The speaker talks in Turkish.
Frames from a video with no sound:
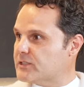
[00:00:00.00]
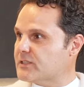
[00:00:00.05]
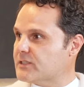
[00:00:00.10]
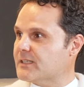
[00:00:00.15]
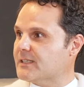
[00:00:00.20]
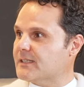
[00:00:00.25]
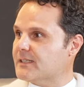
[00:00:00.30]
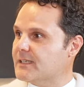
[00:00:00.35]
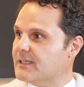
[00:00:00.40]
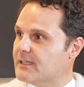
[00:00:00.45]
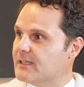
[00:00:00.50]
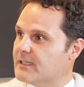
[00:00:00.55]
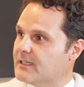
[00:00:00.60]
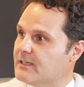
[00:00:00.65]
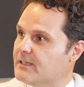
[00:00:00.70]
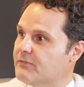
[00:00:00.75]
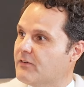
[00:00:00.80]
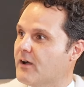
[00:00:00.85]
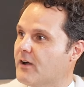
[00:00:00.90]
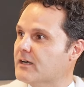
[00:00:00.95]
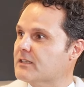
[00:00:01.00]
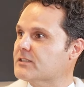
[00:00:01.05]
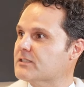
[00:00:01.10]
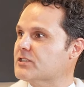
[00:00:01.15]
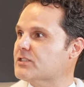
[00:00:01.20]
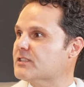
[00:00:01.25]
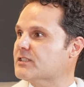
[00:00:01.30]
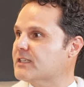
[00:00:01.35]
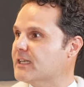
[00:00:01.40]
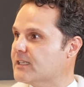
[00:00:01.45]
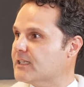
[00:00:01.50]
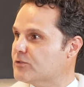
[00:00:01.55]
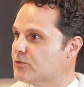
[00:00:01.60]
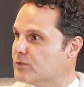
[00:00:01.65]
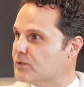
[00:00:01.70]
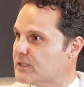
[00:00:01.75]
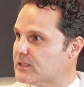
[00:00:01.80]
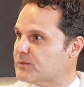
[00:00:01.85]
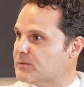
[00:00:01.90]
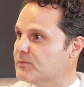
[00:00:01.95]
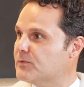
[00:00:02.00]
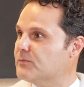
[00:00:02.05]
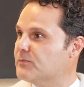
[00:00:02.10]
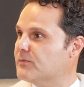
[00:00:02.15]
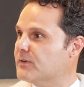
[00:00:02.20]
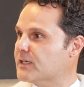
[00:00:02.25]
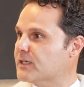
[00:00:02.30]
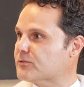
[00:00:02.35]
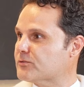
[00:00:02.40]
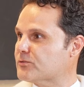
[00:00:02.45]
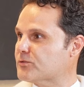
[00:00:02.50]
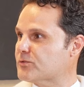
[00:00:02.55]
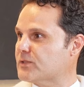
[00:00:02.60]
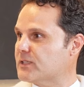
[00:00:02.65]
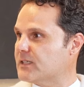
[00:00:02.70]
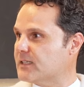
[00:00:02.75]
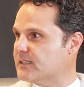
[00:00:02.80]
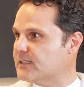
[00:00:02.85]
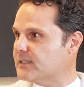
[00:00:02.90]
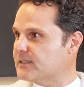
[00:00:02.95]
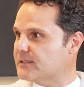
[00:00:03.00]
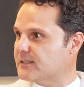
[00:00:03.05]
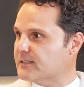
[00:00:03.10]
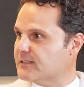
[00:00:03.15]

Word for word: Şirket iki farklı şirket yönetimi mi var Türkiye'de?